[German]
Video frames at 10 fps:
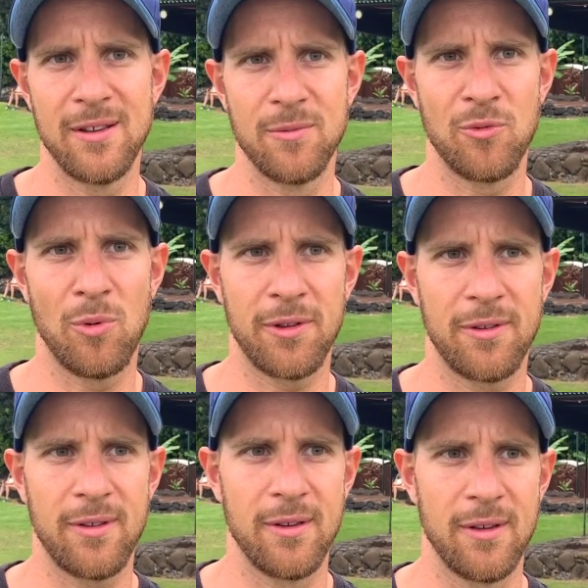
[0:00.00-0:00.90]
Im
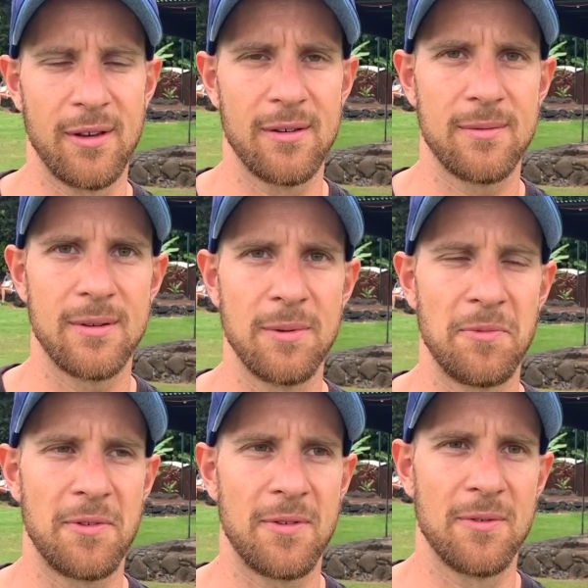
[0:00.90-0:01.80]
Sport äh, gibt
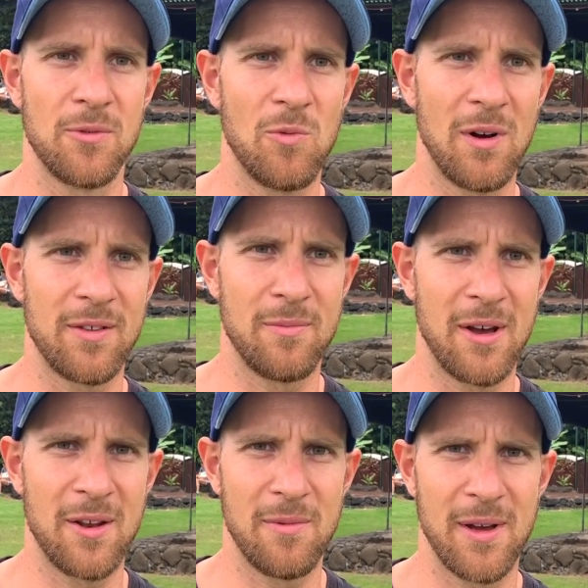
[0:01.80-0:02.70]
es sowas
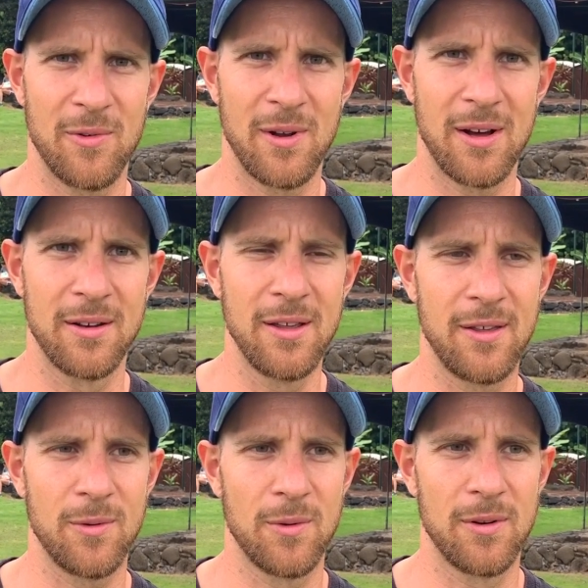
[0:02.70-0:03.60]
meiner Meinung nach
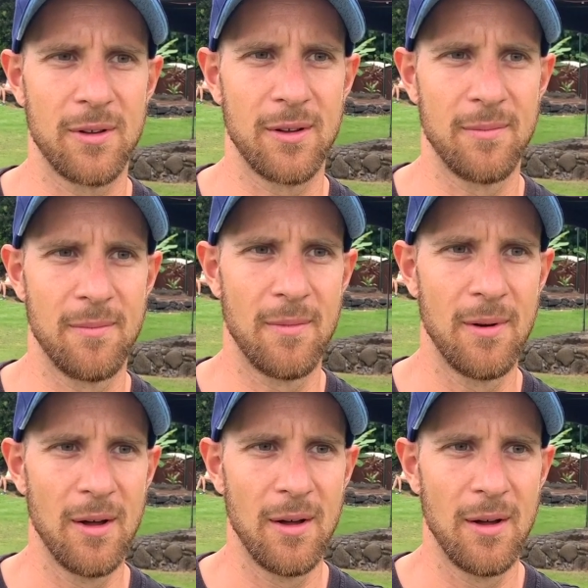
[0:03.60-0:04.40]
nicht. Und ähm,